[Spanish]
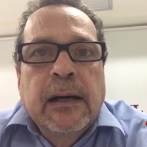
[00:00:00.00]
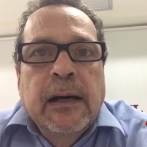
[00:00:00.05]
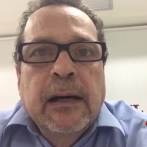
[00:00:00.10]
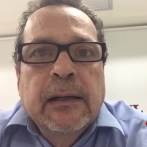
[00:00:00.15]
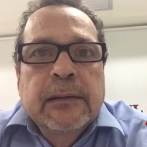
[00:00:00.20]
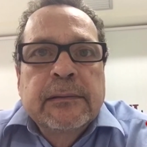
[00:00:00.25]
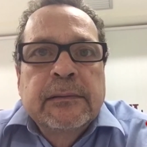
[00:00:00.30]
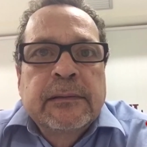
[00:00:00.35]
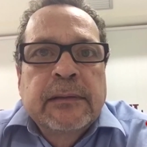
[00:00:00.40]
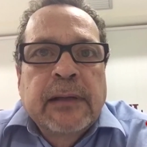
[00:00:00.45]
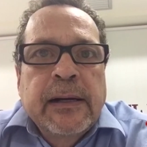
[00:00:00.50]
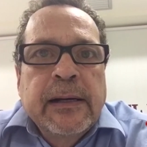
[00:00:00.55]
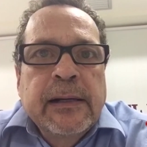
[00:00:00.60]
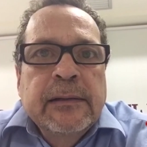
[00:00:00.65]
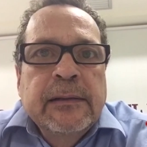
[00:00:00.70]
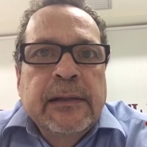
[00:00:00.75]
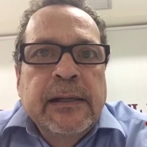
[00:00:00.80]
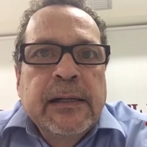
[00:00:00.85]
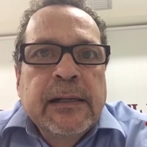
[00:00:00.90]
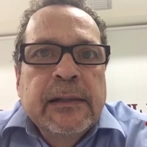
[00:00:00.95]
a
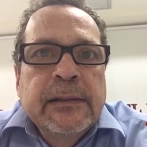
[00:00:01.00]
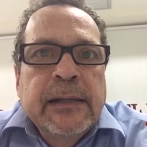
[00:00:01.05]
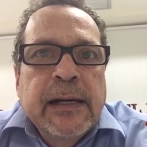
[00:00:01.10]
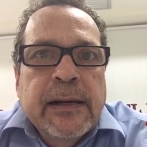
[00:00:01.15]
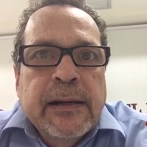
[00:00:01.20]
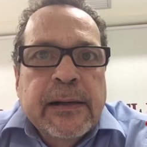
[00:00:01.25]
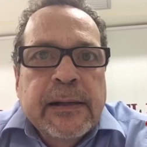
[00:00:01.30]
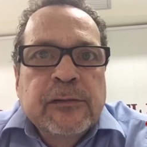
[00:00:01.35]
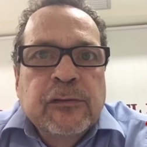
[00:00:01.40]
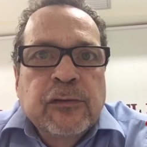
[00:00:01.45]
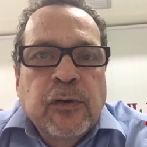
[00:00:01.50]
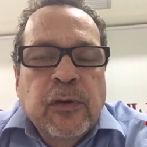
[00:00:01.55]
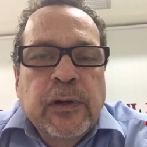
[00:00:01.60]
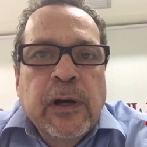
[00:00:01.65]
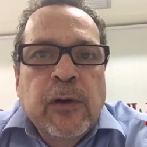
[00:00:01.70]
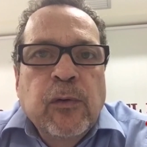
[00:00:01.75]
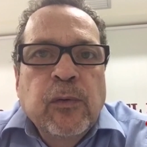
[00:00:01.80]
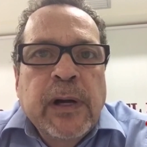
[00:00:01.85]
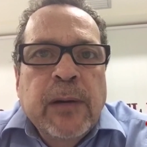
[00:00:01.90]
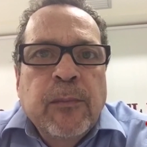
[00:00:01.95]
tres días de arresto y
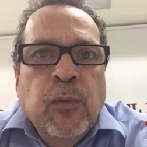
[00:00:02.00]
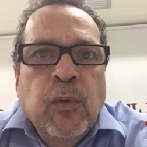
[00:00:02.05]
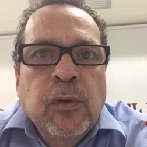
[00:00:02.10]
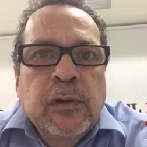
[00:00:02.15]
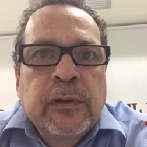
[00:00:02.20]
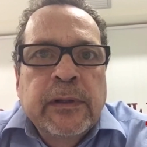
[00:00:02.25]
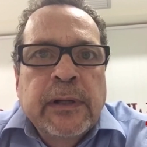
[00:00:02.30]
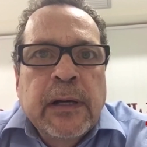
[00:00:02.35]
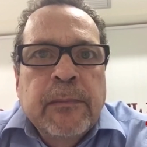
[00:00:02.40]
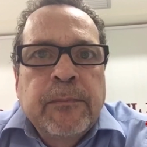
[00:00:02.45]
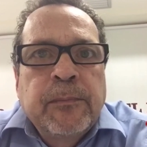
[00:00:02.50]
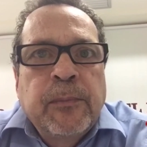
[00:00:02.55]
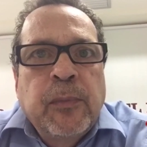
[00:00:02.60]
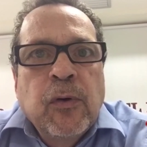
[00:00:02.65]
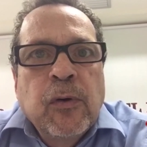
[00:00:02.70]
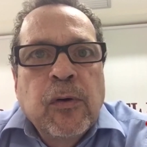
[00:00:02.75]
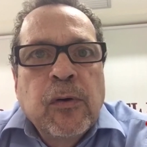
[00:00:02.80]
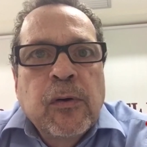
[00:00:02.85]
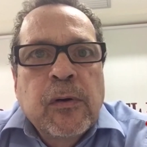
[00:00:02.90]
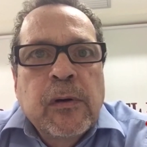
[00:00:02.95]
a una multa
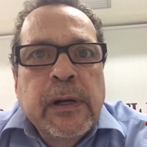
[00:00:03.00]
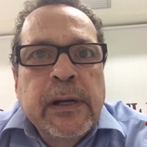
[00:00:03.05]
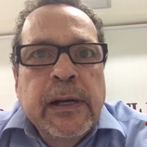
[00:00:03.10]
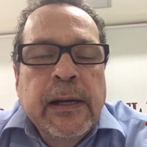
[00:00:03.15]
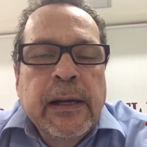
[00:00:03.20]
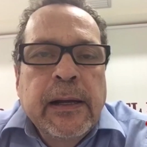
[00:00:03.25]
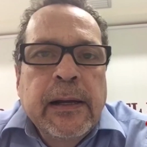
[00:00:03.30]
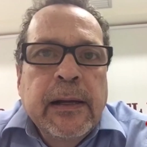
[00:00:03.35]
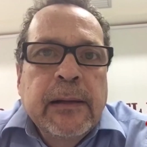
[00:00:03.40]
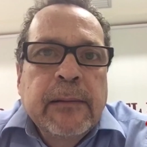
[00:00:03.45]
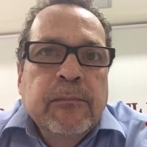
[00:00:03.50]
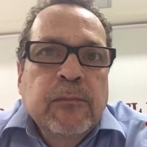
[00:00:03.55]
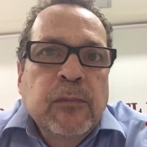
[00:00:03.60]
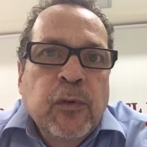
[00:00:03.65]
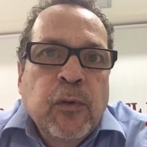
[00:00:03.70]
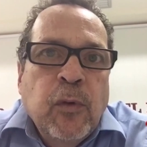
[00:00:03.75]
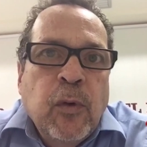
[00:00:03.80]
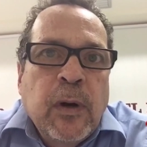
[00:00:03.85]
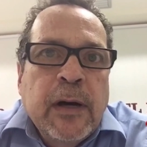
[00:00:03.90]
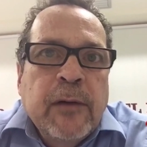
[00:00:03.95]
por eh,
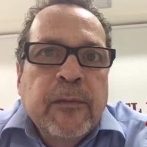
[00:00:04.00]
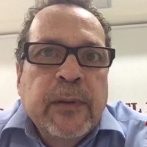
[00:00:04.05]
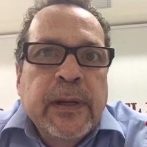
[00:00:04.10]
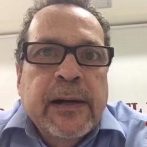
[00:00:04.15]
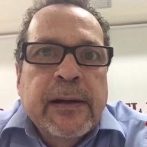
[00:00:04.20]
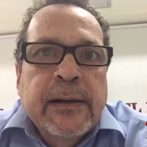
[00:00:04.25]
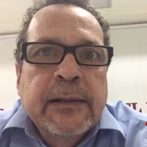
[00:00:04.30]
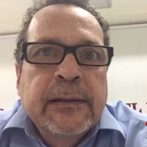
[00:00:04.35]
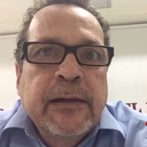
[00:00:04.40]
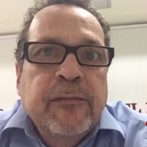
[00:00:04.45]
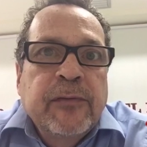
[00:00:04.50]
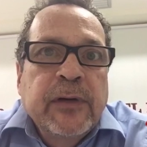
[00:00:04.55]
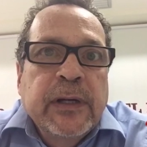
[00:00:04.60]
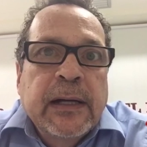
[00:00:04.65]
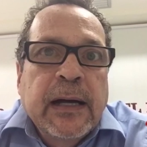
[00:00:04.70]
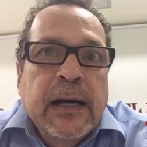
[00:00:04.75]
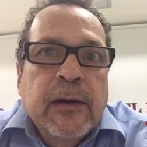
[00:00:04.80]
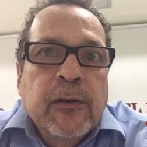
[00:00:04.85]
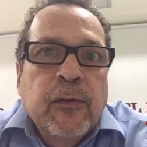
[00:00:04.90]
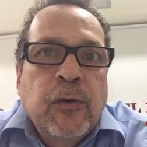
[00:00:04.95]
no haber
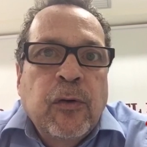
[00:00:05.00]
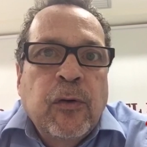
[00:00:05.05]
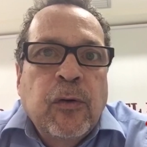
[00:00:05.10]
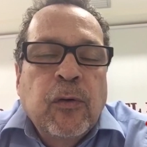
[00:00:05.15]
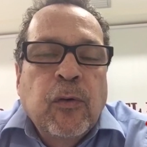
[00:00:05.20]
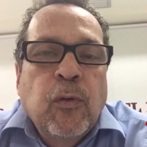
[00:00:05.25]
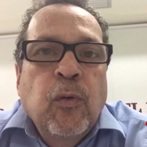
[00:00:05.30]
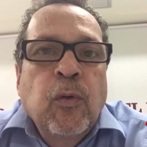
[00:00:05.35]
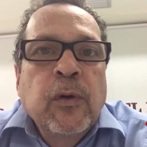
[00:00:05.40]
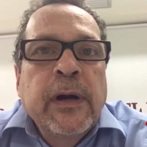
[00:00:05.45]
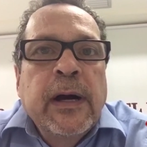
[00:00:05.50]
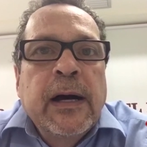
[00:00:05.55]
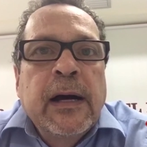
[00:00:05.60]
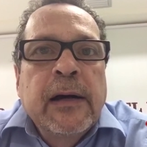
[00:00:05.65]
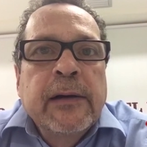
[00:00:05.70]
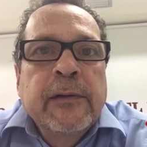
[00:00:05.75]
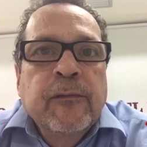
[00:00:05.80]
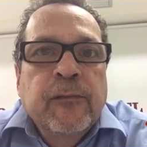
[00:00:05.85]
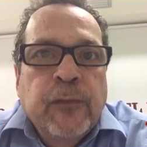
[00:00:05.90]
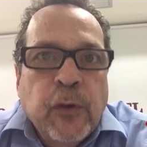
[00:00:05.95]
rectificado
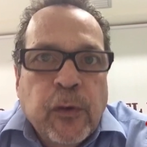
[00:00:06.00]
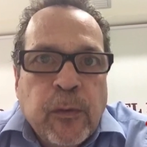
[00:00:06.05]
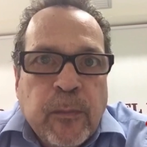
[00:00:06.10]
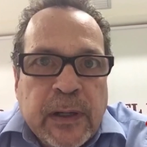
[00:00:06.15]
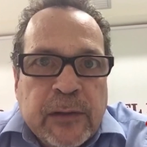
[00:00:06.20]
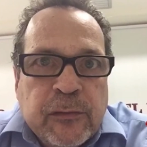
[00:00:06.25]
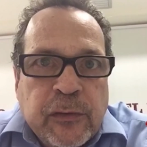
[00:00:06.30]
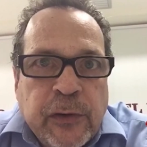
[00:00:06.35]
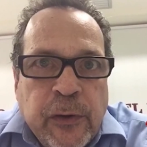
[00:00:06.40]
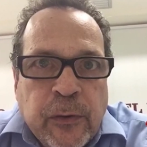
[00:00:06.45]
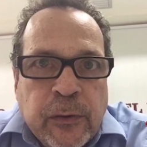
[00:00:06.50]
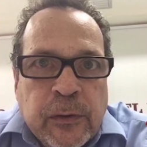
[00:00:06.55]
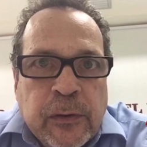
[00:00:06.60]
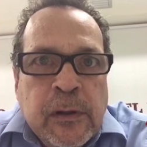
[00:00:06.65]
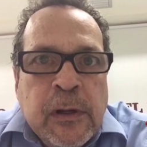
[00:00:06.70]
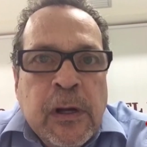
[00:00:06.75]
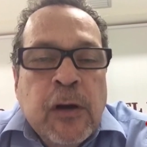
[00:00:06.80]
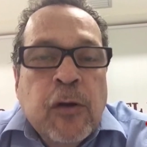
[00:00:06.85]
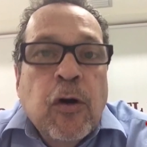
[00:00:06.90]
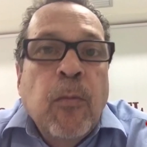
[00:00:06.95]
una información
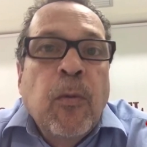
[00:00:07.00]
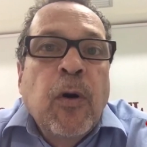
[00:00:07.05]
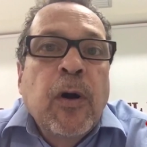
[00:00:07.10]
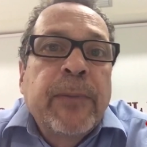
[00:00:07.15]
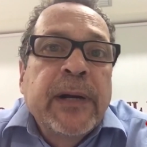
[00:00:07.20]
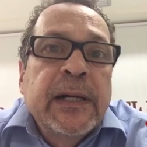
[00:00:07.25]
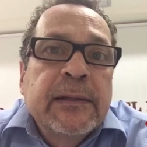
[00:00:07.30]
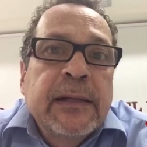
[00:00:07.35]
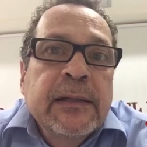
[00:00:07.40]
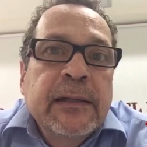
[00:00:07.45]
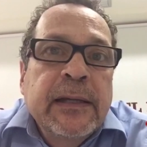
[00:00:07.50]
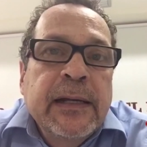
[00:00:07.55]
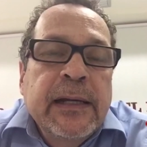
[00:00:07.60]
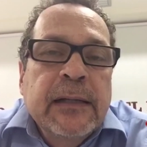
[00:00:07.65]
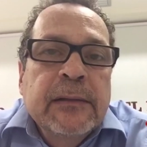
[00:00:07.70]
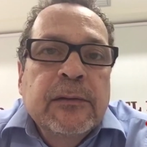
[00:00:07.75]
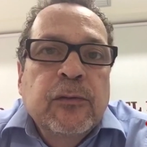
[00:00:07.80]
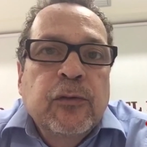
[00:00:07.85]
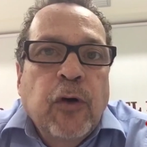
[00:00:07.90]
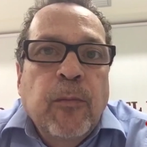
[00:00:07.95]
como
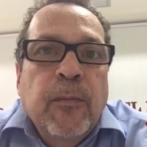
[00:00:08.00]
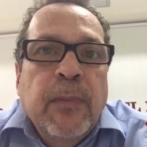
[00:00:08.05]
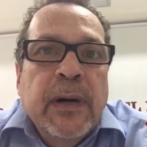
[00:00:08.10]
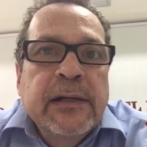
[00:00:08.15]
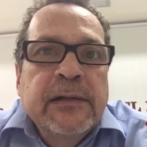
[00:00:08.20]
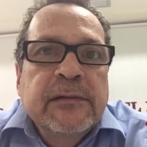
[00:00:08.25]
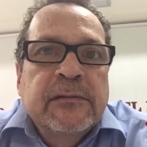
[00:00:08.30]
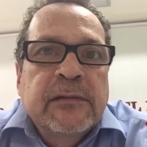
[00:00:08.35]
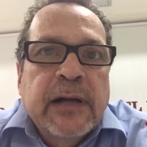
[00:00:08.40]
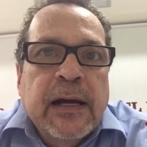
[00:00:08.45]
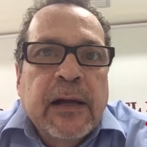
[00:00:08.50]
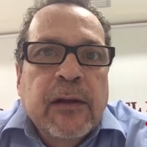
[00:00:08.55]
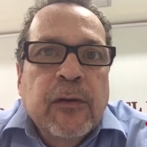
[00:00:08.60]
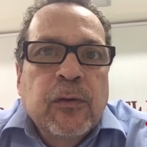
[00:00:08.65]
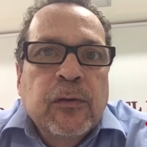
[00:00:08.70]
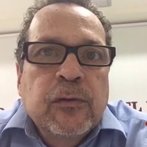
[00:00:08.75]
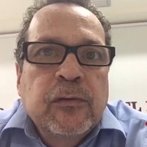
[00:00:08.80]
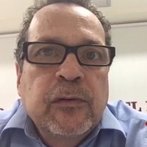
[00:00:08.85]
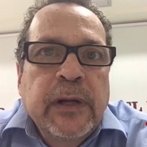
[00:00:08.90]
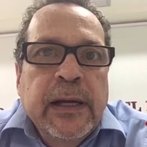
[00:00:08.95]
pretendían dos
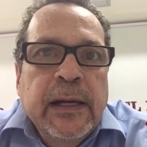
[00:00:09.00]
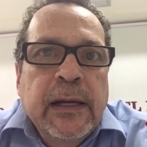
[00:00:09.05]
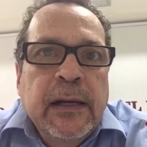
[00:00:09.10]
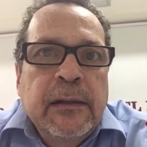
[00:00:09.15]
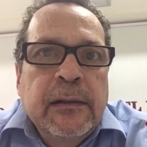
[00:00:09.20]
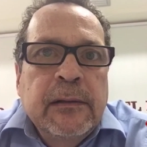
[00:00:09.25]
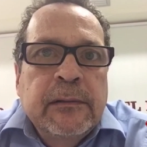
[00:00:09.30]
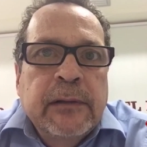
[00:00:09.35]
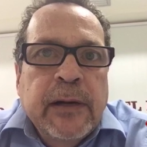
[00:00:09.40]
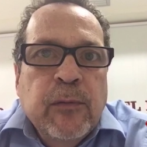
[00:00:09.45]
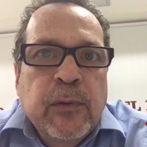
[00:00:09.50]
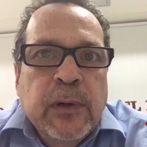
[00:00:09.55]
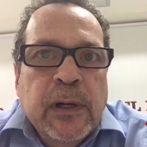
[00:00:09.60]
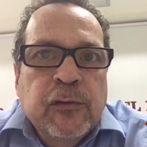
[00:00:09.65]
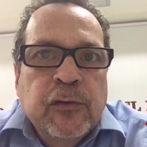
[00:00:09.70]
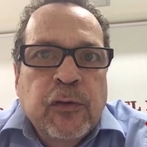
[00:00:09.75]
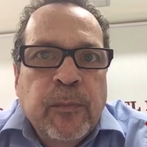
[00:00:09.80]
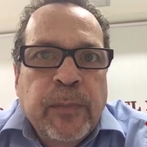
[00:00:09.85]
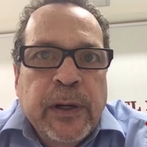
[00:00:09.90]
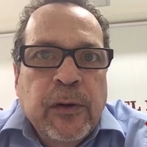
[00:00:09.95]
magistrados del Tribunal
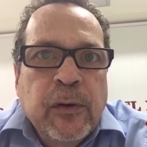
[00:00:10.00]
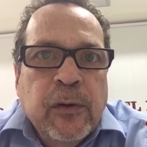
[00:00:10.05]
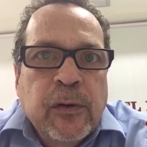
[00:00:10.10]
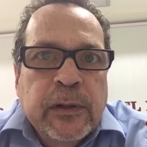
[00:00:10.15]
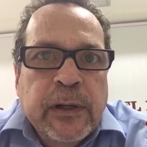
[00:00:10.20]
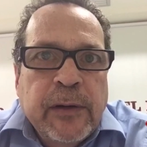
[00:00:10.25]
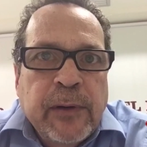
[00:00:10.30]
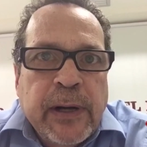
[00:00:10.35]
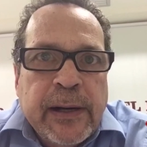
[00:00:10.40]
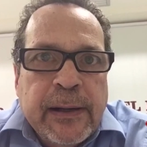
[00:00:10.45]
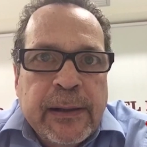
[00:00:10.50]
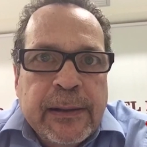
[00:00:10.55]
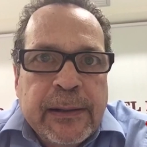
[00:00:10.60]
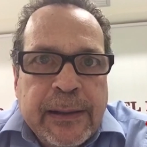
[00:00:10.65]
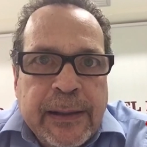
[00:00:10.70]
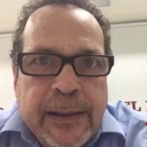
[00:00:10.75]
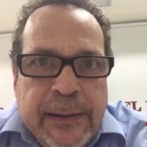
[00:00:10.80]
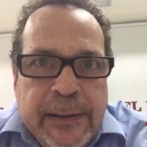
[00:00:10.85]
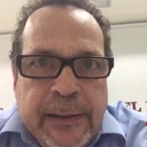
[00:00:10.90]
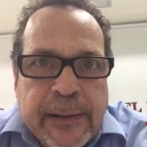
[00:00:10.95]
Superior de
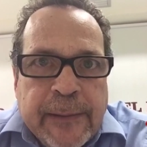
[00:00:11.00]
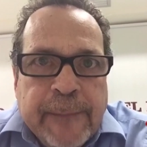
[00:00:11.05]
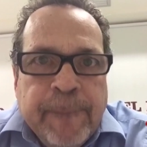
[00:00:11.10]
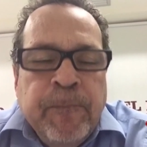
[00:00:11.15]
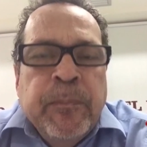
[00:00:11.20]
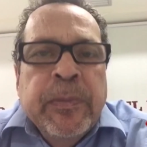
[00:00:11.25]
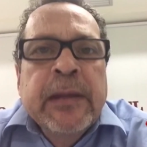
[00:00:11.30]
Barranquilla.